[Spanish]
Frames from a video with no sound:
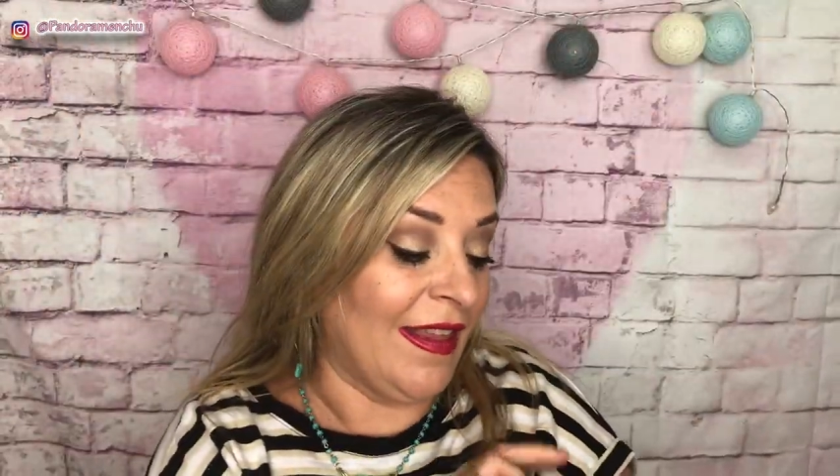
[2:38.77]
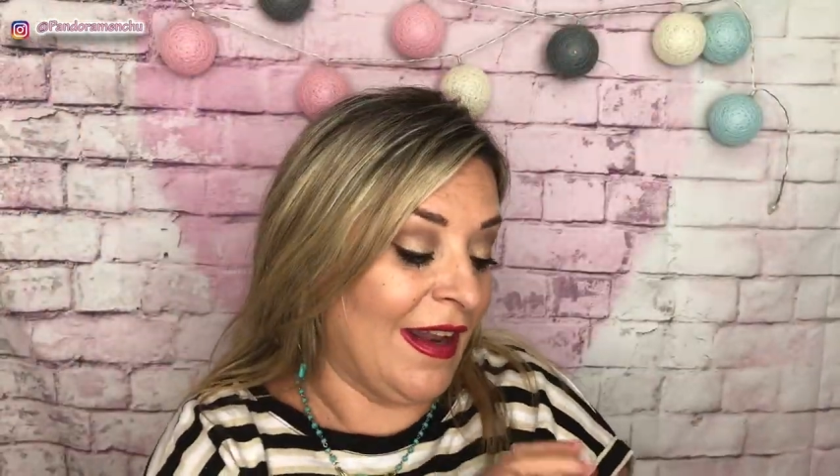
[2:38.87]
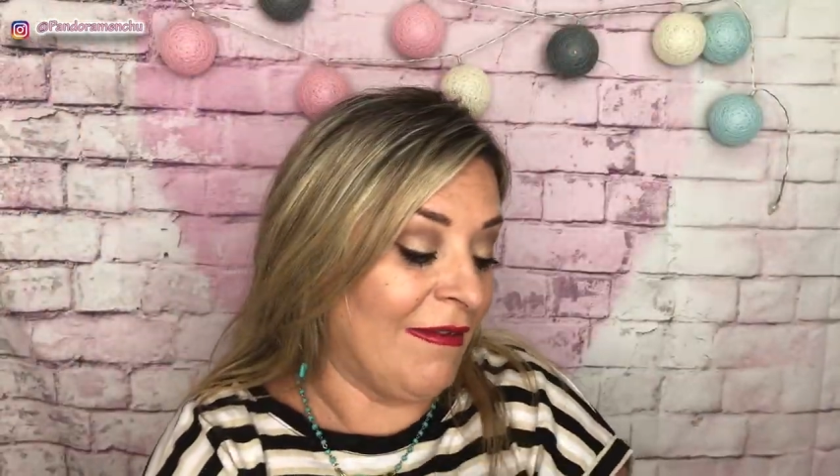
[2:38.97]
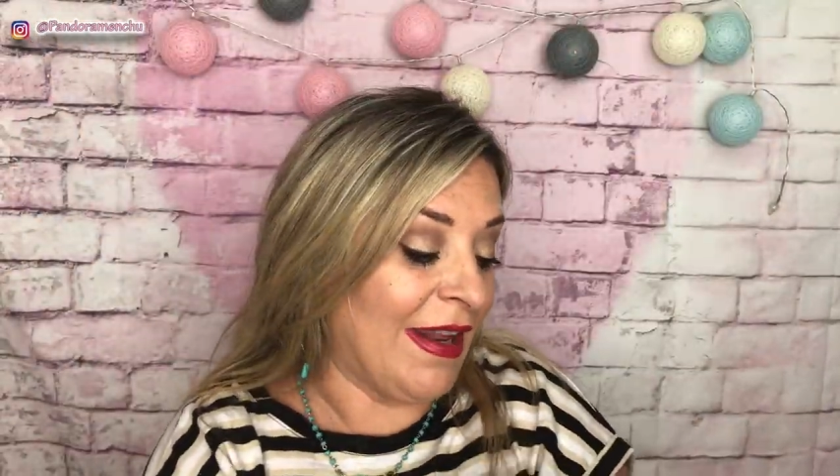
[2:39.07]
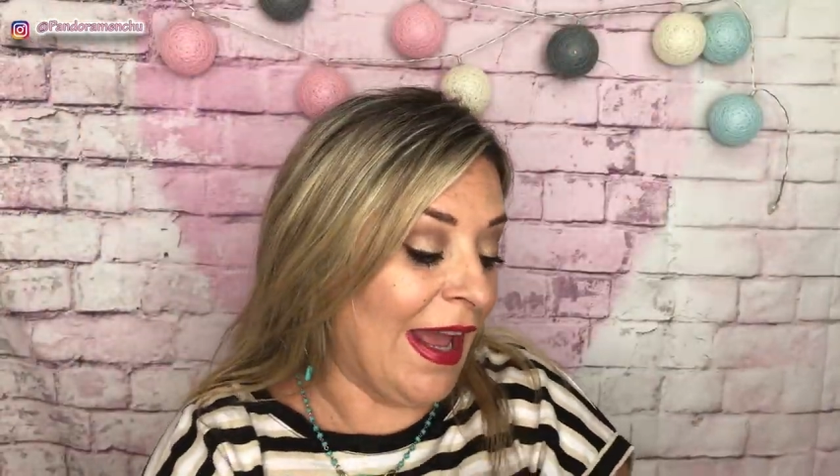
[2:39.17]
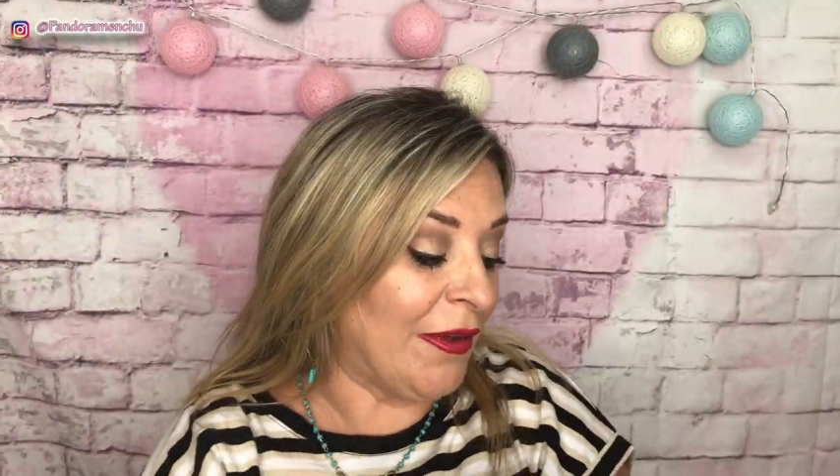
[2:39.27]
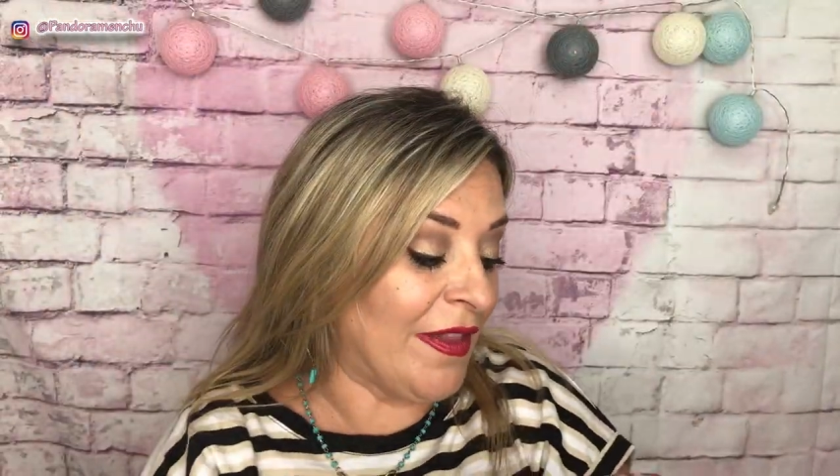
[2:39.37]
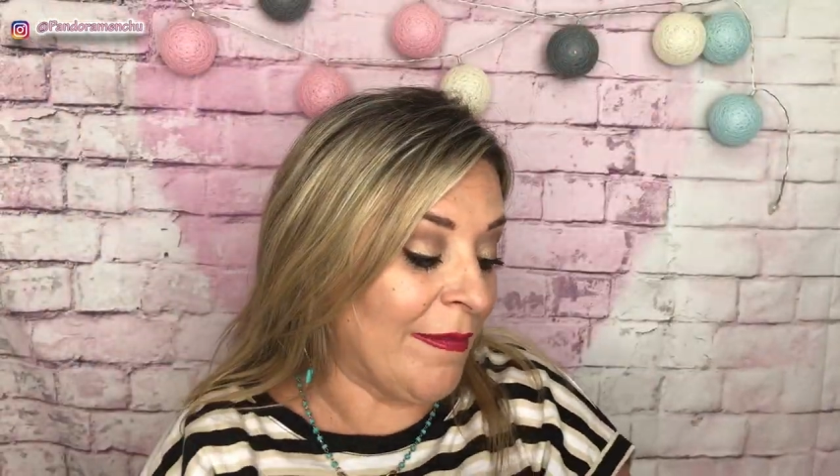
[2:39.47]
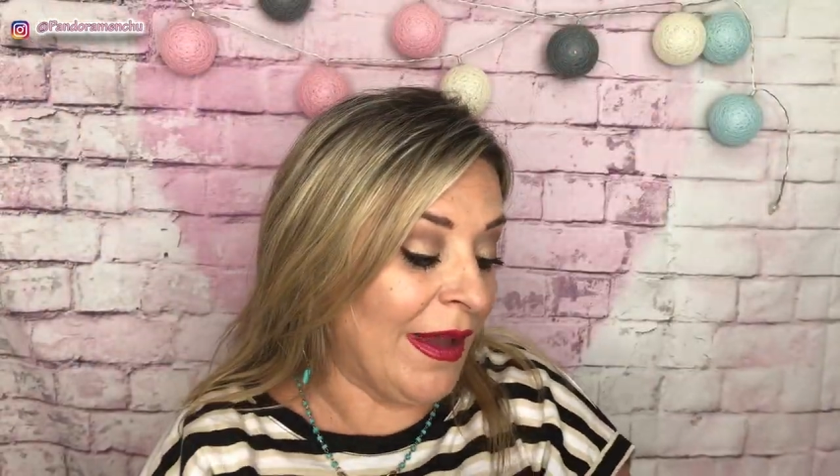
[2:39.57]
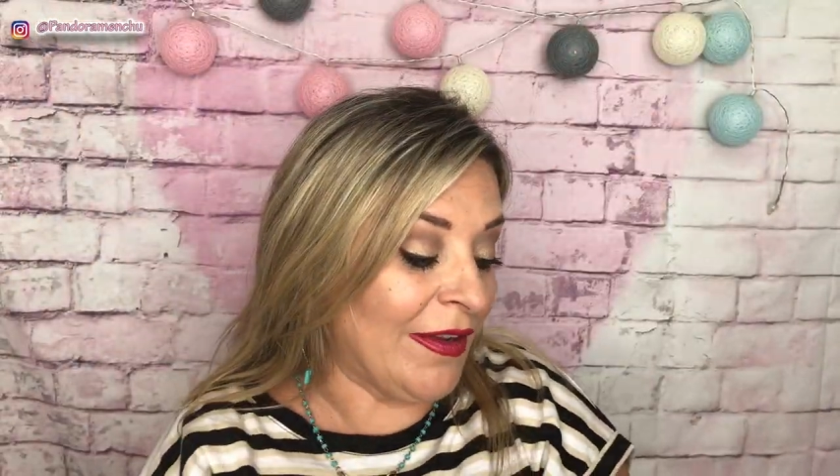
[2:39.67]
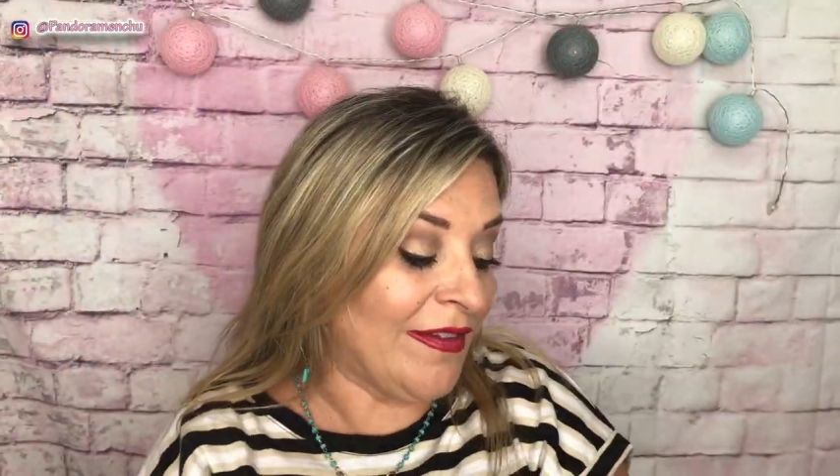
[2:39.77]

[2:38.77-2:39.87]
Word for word: del verano y demás.